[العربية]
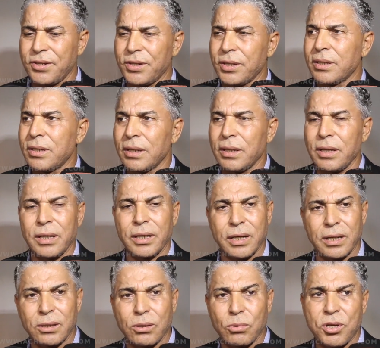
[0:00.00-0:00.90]
جدا اللي
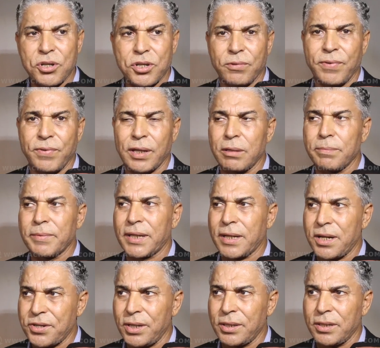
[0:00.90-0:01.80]
كنتواجد في هذا
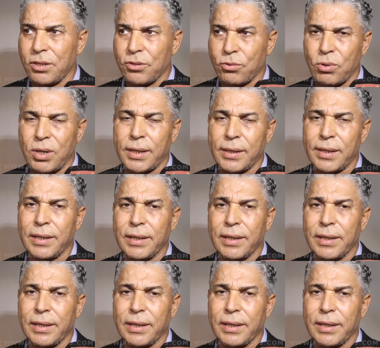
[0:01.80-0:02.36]
المهرجان ديال جوهره